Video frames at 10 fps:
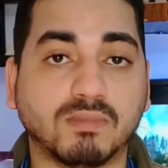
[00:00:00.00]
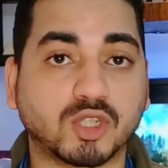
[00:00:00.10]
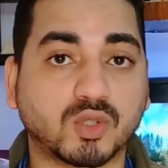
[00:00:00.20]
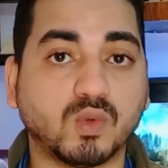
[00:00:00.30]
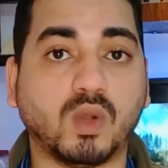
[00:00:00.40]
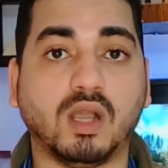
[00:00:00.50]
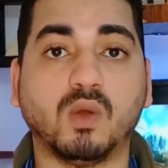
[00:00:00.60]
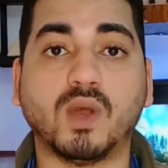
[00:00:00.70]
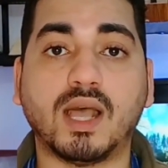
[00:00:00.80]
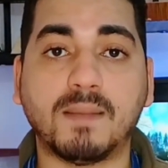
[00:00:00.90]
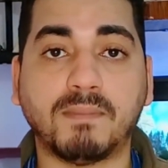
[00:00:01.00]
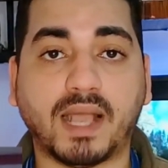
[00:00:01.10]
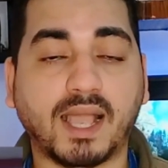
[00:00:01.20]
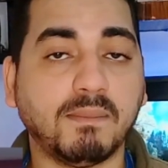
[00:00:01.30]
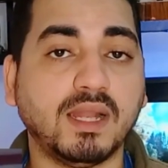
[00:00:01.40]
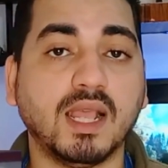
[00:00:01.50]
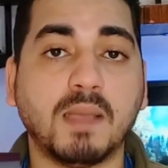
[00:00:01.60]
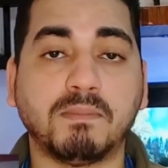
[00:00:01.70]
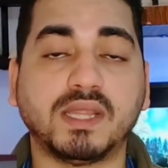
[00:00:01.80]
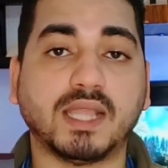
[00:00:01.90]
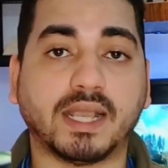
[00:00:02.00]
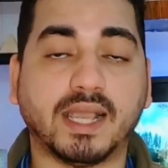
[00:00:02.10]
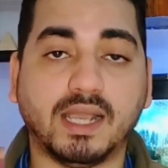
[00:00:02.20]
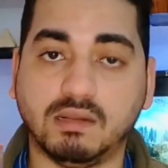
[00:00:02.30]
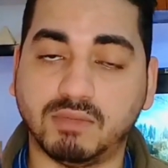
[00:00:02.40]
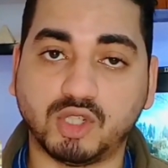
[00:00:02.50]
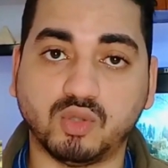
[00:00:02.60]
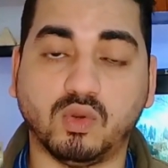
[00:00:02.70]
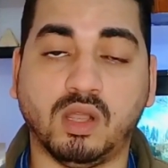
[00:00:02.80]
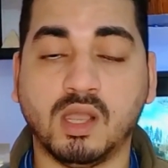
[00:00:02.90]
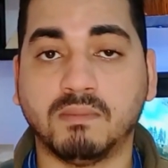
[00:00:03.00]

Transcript: المشروع هو اهم عامل من نجاح المشروع